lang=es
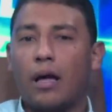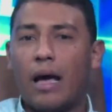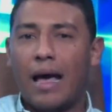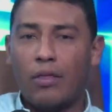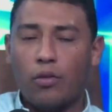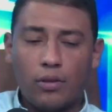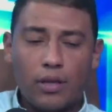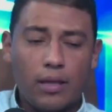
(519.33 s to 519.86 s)

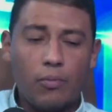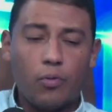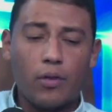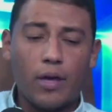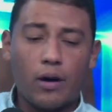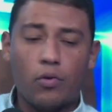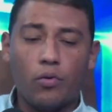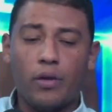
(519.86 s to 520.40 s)
¿A dónde debo
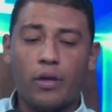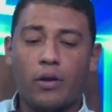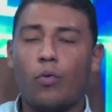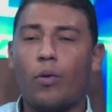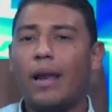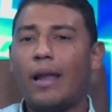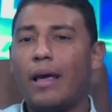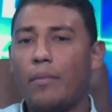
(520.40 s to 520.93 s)
de acudir?
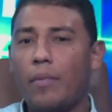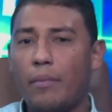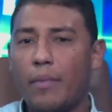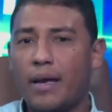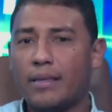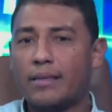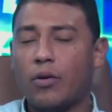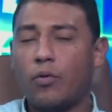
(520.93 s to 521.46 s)
¿Cuál es mi
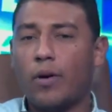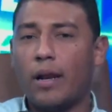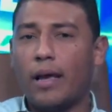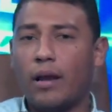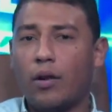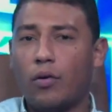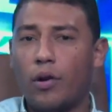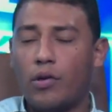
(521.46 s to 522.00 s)
mesa? ¿Cuál
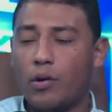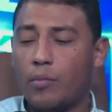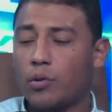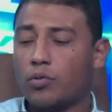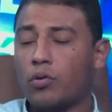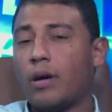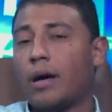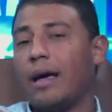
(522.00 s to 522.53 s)
es el colegio que me
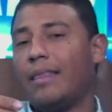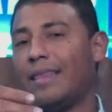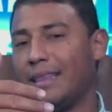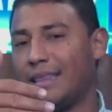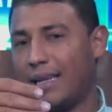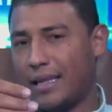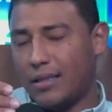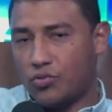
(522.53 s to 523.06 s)
toca?
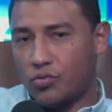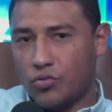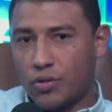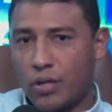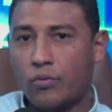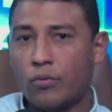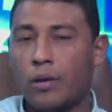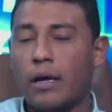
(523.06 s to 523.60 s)
Detrás de su
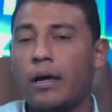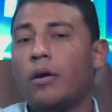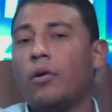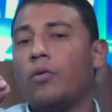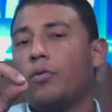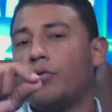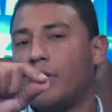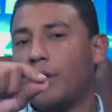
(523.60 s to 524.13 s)
cédula,
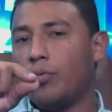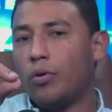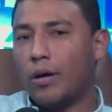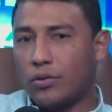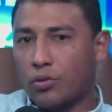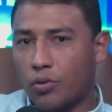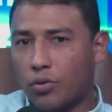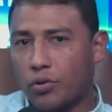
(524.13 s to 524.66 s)
usted
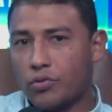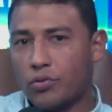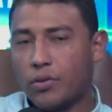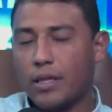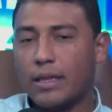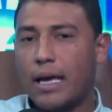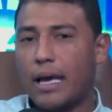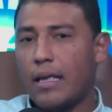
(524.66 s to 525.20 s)
busca todos esos
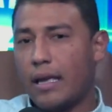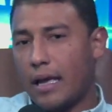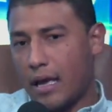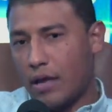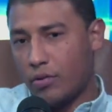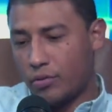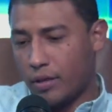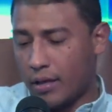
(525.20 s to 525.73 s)
detalles y
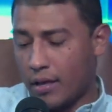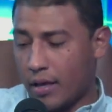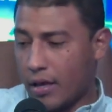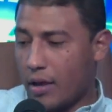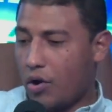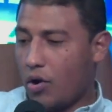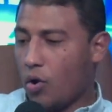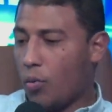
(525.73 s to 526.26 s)
ahí usted
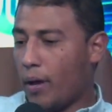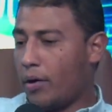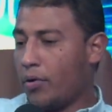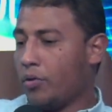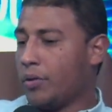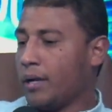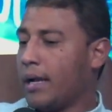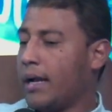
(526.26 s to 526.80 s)
lo va a
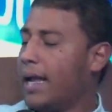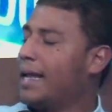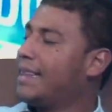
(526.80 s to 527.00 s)
encontrar.